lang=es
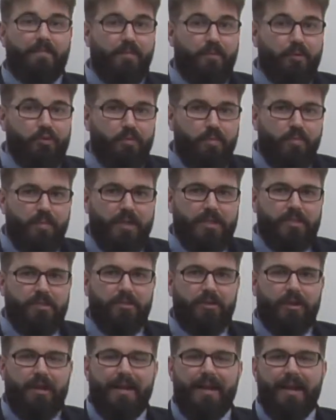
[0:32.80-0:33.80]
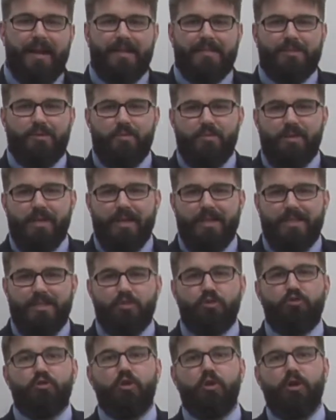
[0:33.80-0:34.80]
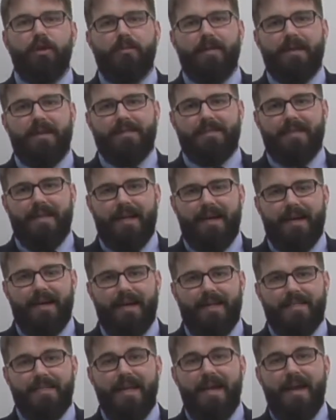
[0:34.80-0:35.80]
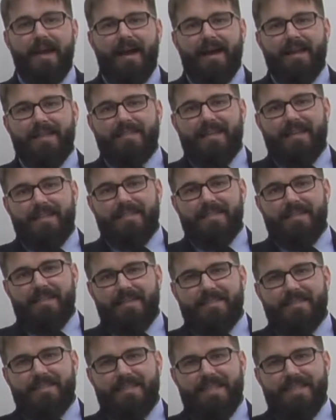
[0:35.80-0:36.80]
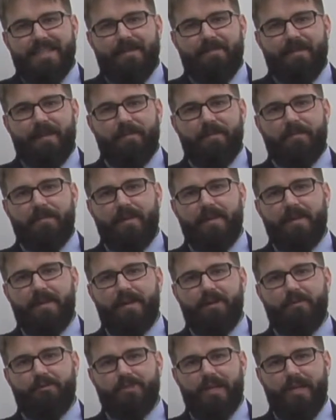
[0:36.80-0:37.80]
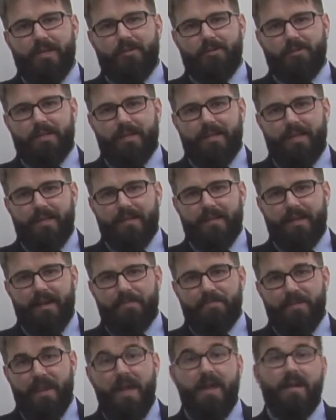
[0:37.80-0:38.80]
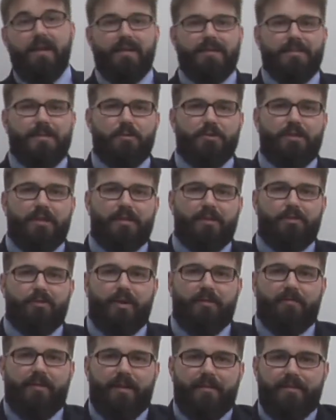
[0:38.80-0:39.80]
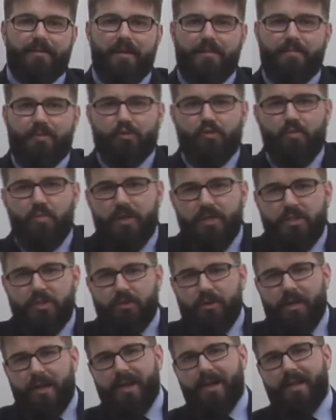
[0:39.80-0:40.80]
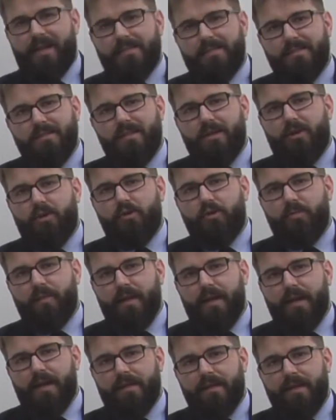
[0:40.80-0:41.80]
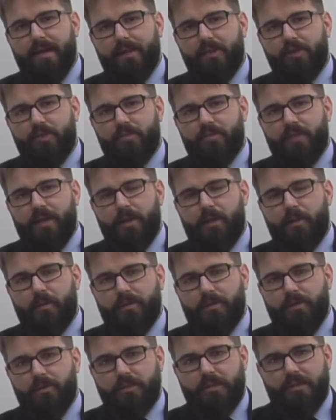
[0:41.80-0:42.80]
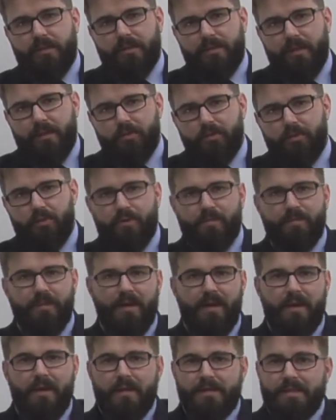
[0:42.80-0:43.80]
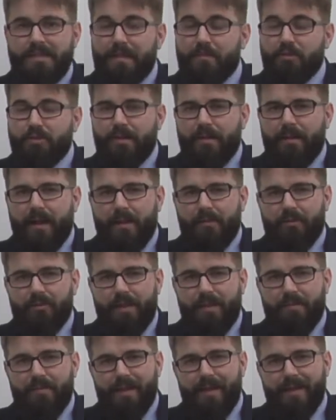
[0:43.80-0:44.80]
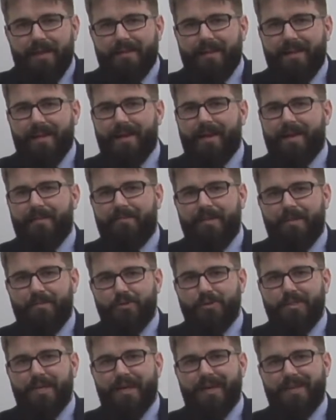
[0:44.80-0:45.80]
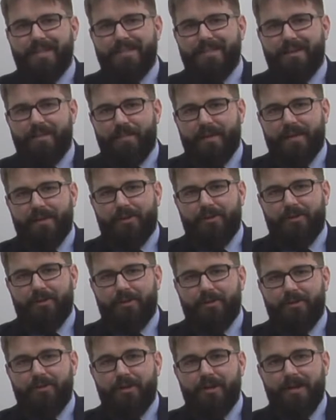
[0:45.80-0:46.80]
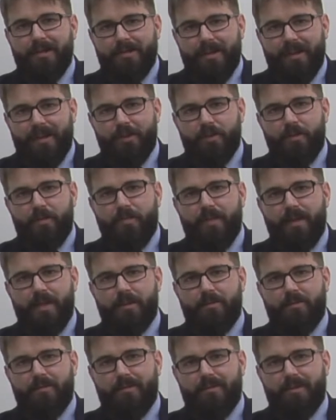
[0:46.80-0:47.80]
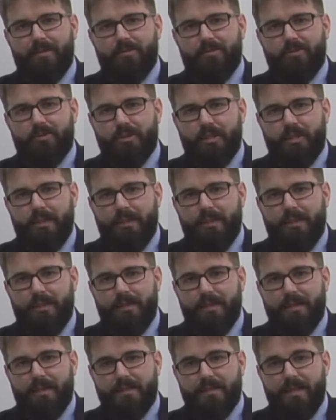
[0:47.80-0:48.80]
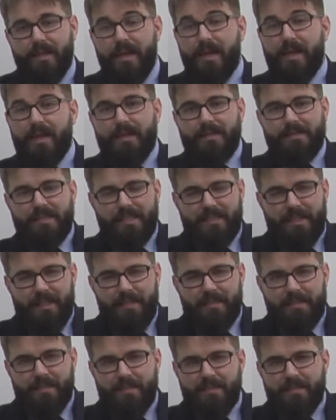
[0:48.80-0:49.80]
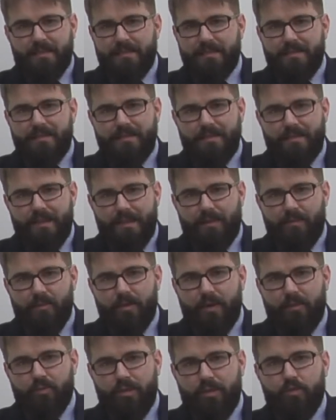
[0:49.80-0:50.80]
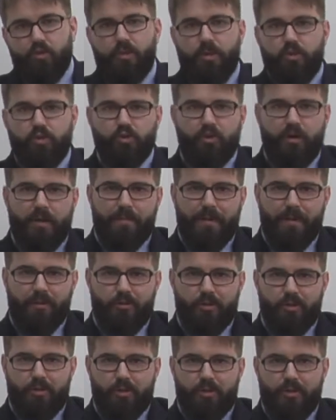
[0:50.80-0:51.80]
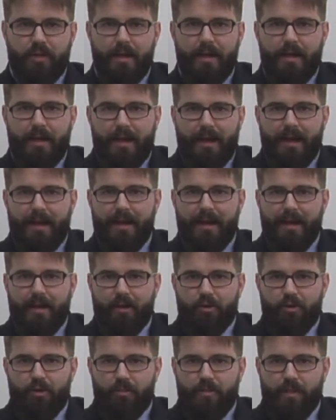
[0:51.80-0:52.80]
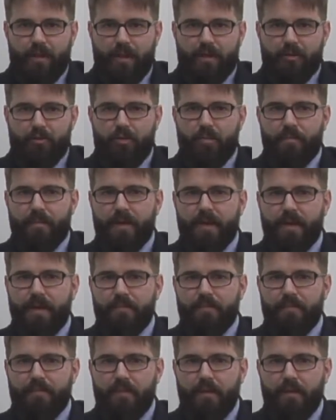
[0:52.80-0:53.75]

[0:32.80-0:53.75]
Por supuesto, las comunidades no iban a ser ajenas a las grandes crisis que se van a vivir en los años 70. Estamos haciendo referencia, por supuesto, a la crisis económica del año 1971. Estamos hablando también de la famosa crisis del petróleo del año 1973. Estas crisis, sin ninguna duda, tuvieron su repercusión en la economía europea.